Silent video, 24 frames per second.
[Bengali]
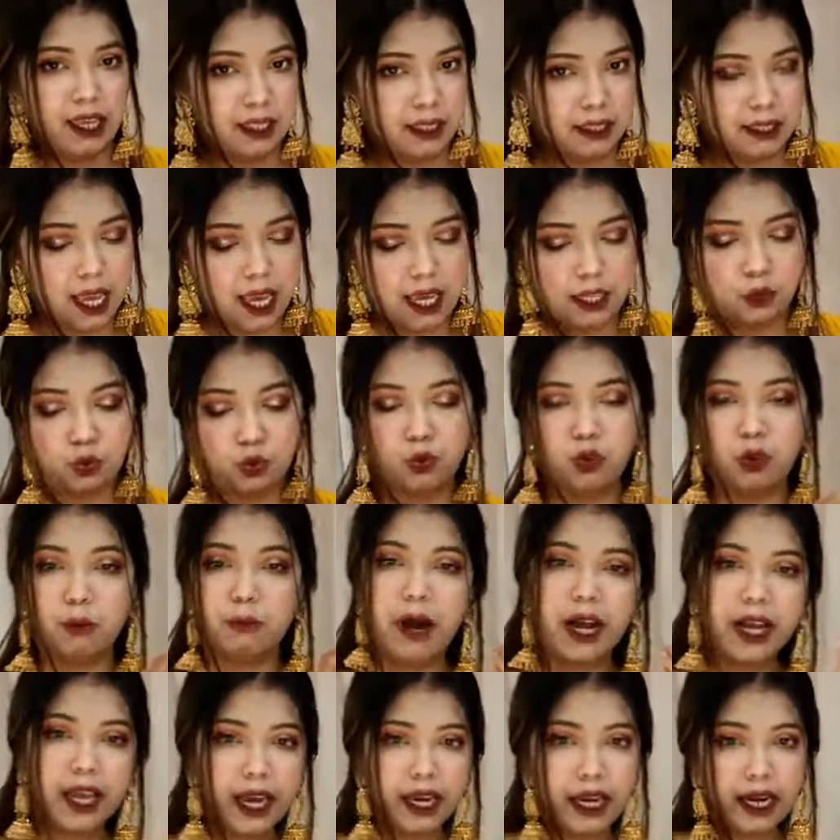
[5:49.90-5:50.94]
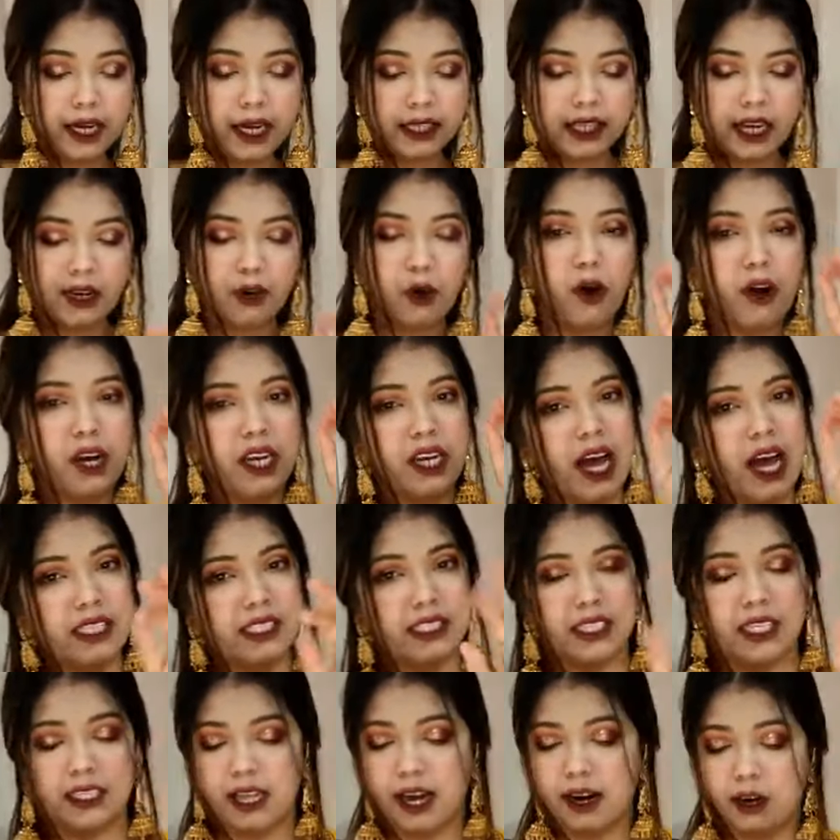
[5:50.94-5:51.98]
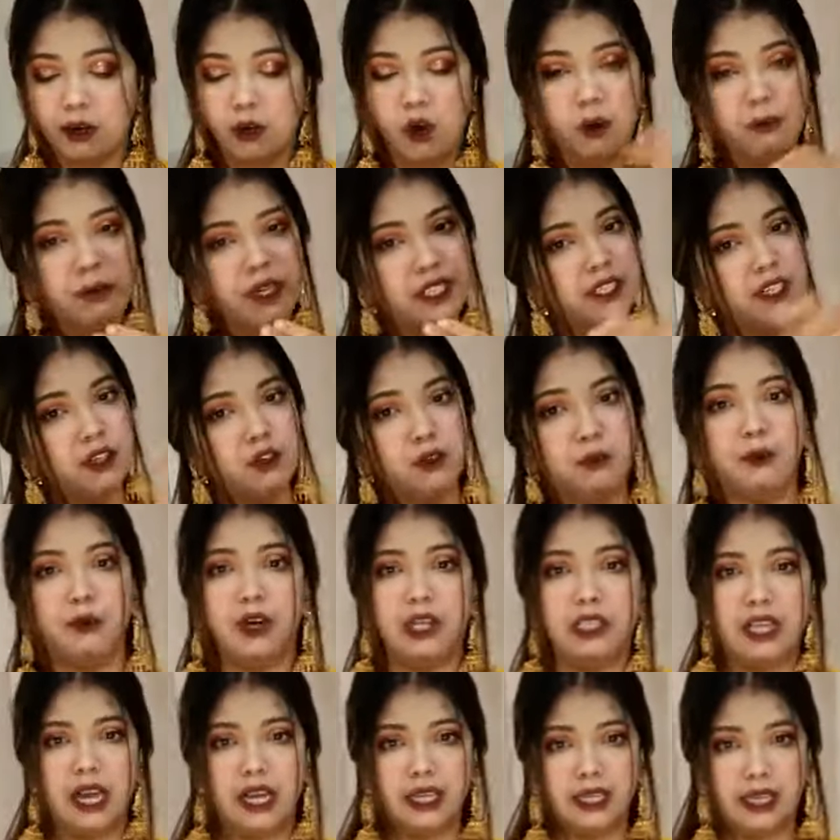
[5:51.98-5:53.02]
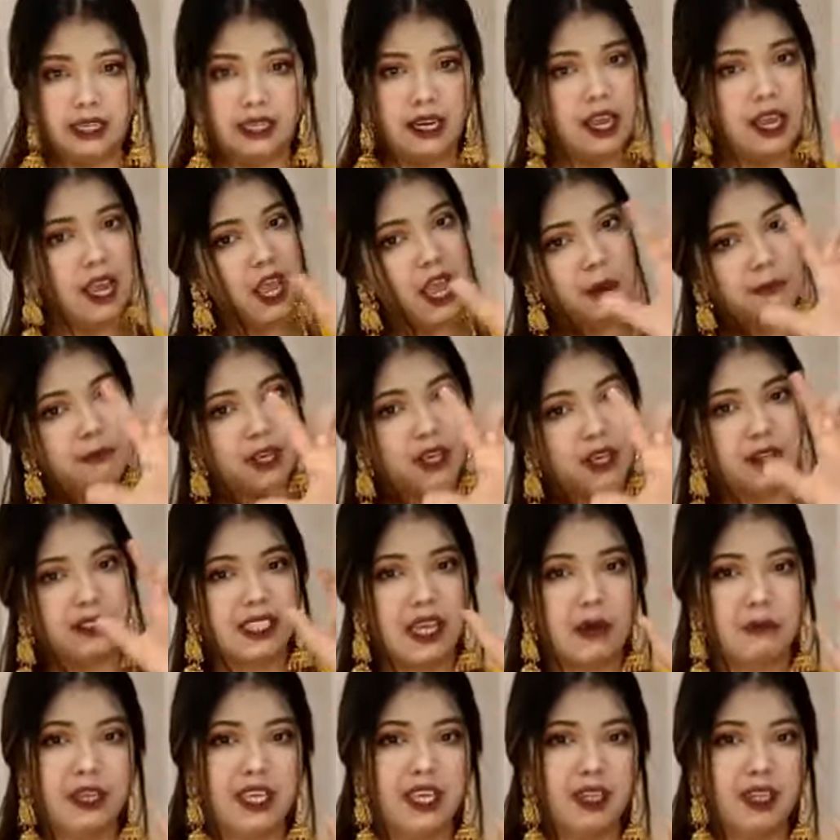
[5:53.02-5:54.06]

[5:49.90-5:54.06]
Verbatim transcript: কিনতে ইচ্ছুক বা কেনাকাটা করেন আজকে তারা কমেন্টের উপরে থাকেন বিকজ আমি